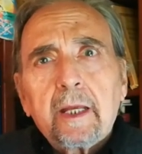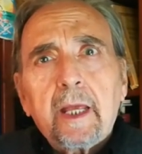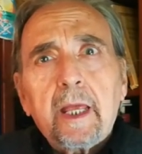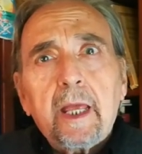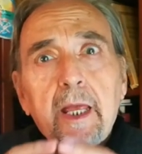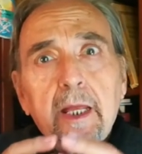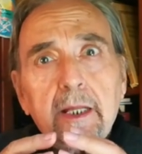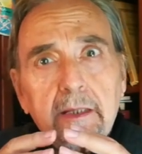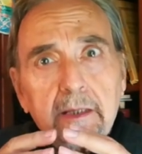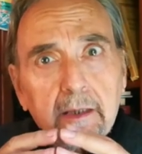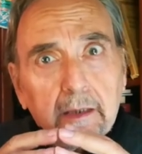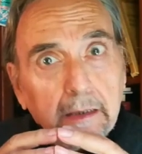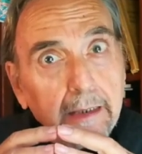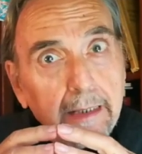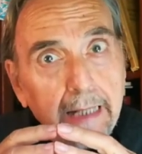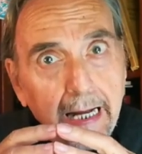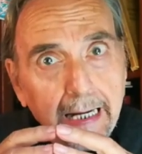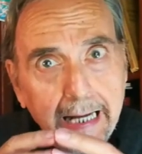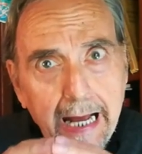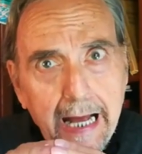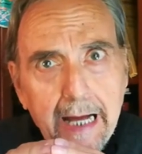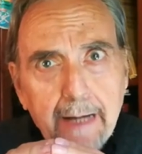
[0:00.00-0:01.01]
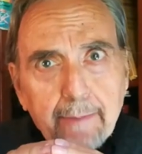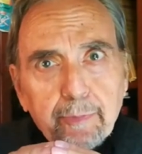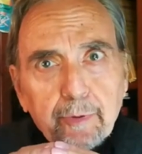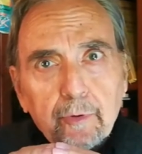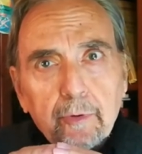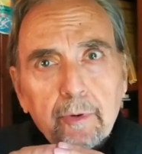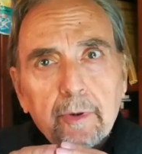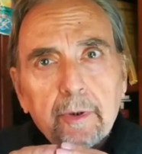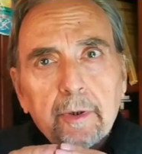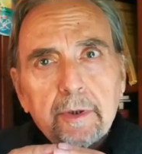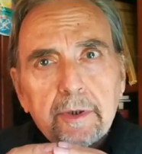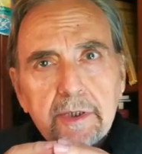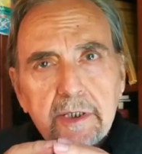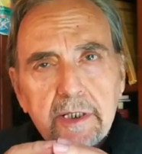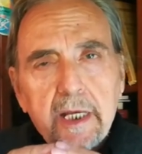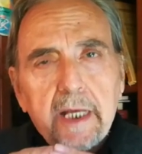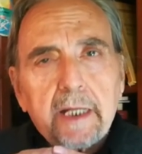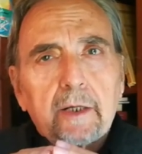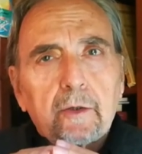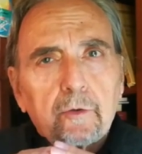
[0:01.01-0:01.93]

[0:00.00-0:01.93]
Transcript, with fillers: E da capo si era